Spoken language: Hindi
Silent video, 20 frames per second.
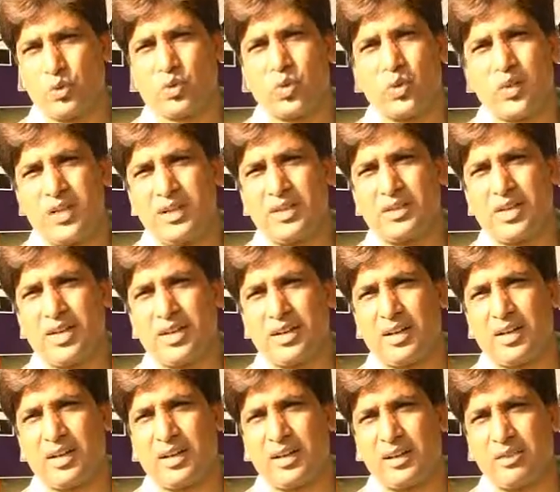उसको ठीक
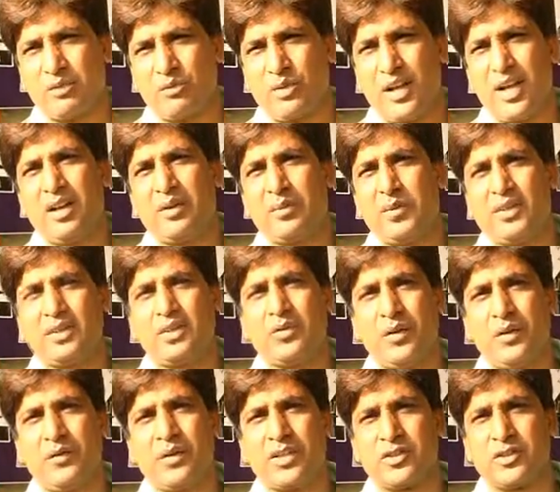ठाक करके वहाँ हमें
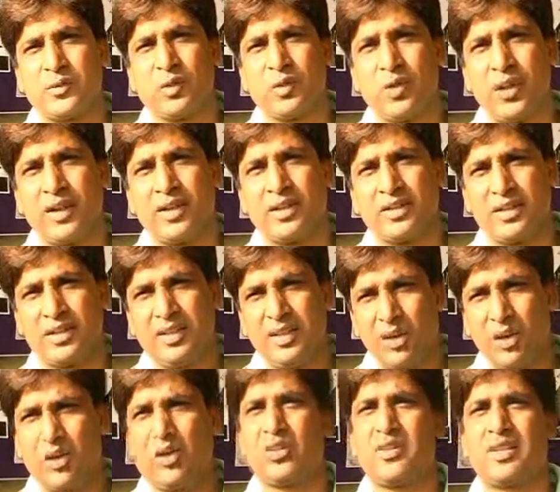इसे फिल्म फेस्टिवल करना
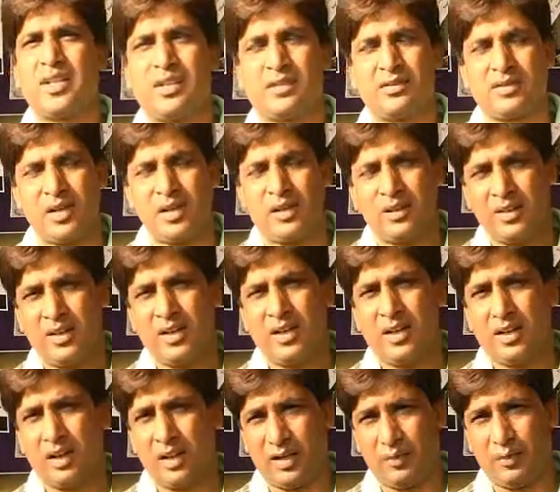चाहिए और ज़्यादा
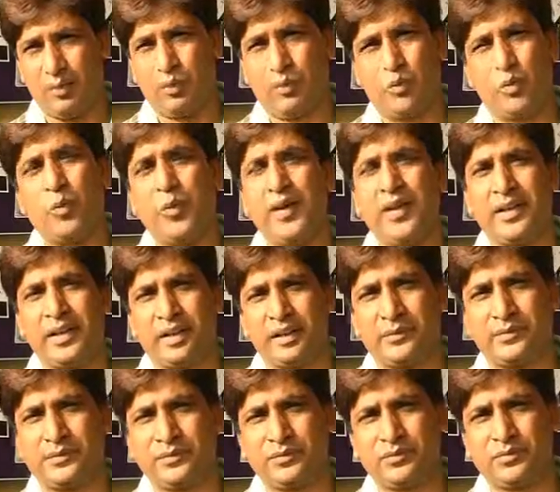इसका वो
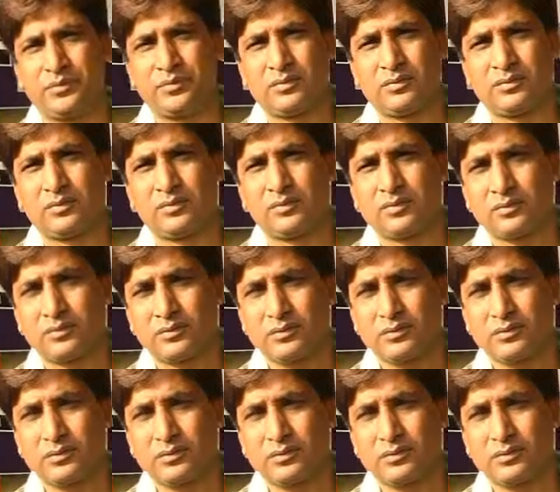बढ़ेगा